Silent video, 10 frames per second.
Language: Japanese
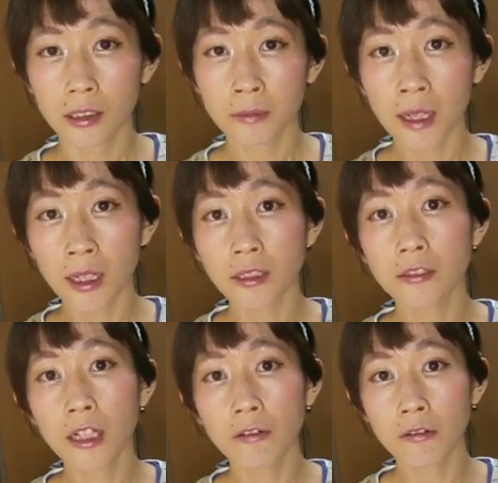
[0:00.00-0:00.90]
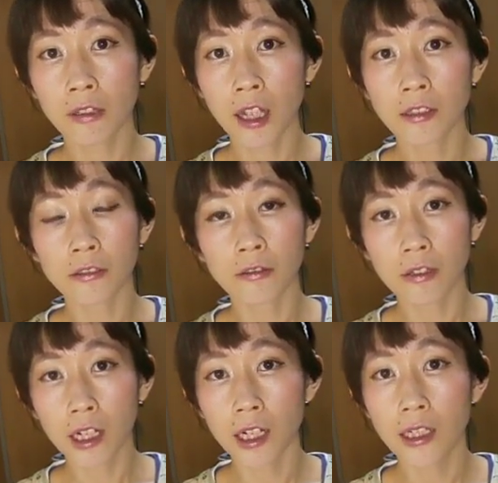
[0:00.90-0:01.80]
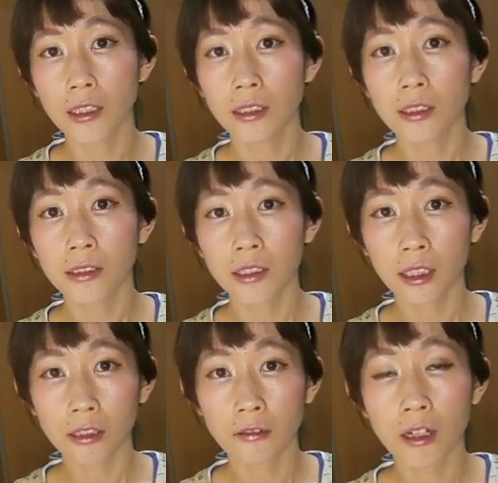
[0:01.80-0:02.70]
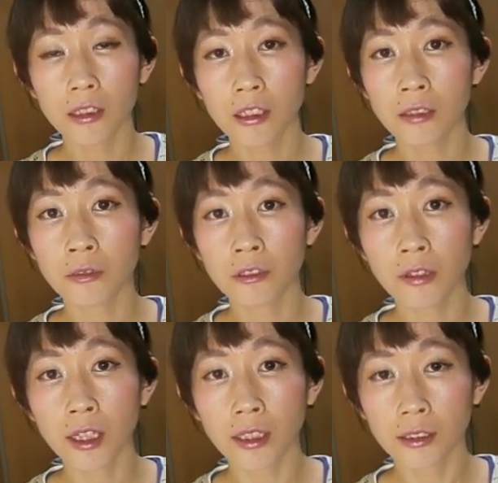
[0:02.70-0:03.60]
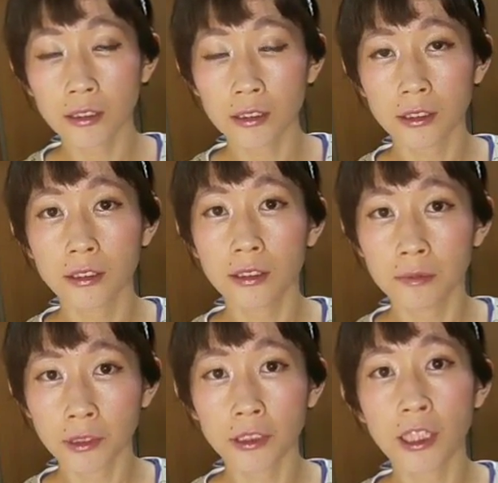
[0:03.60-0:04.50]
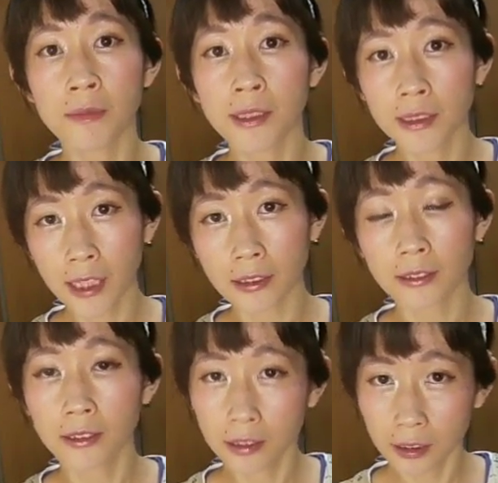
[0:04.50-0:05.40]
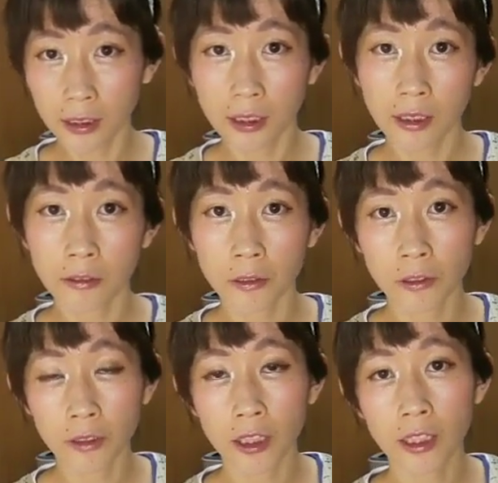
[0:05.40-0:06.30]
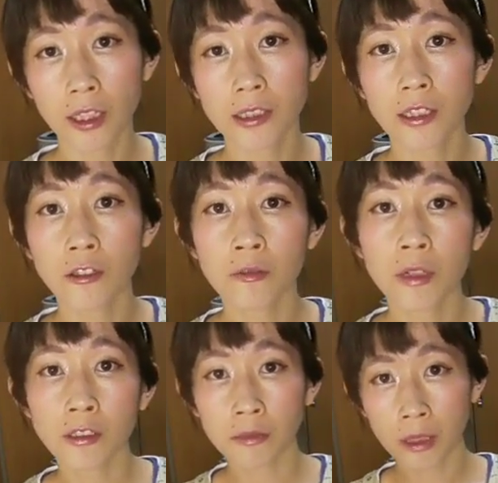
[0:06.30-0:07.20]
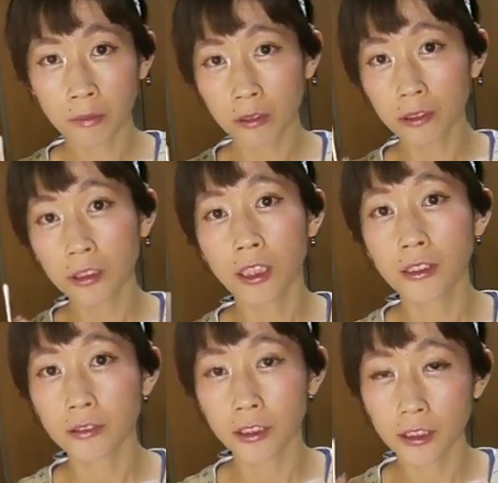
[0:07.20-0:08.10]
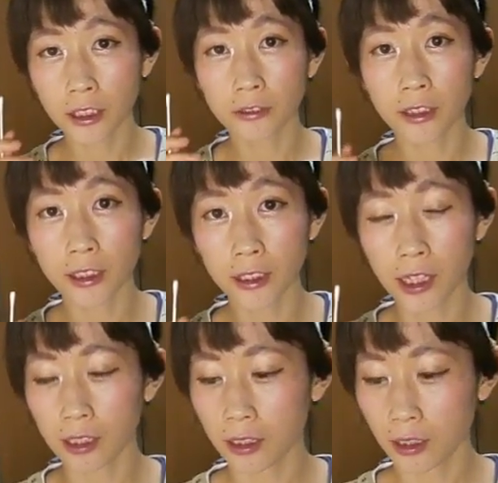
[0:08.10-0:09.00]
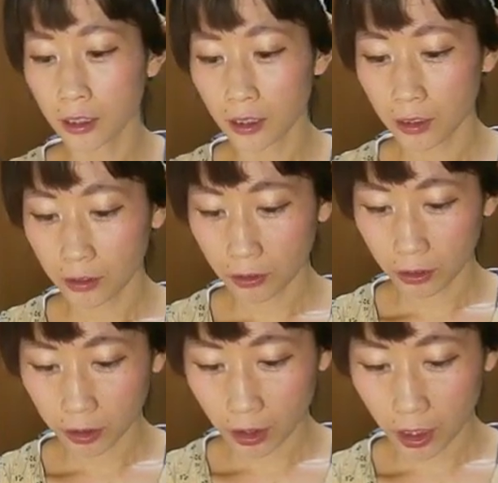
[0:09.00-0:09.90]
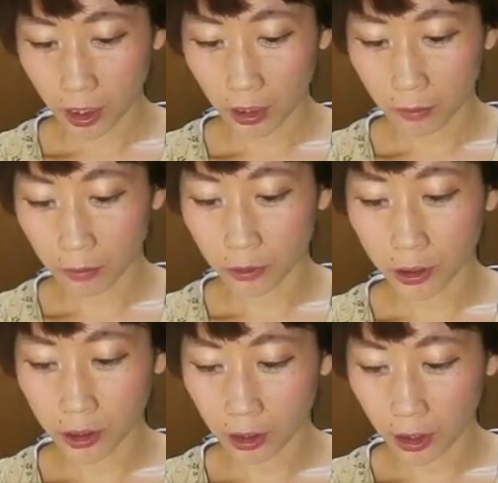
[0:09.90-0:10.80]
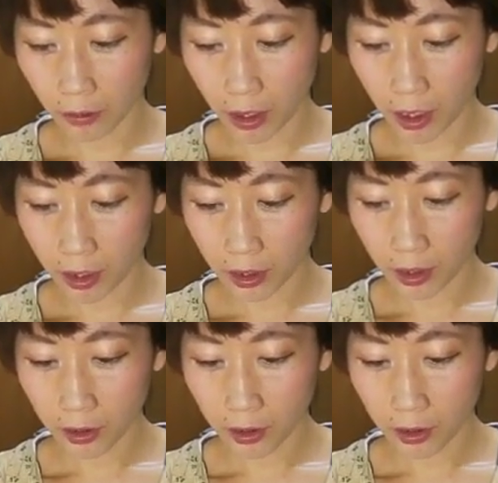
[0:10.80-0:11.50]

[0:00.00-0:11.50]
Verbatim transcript: スパイラル加工であるとか先が尖っているものは向いていません標準的な先の丸い綿棒を使うようにしてくださいそして持ち方は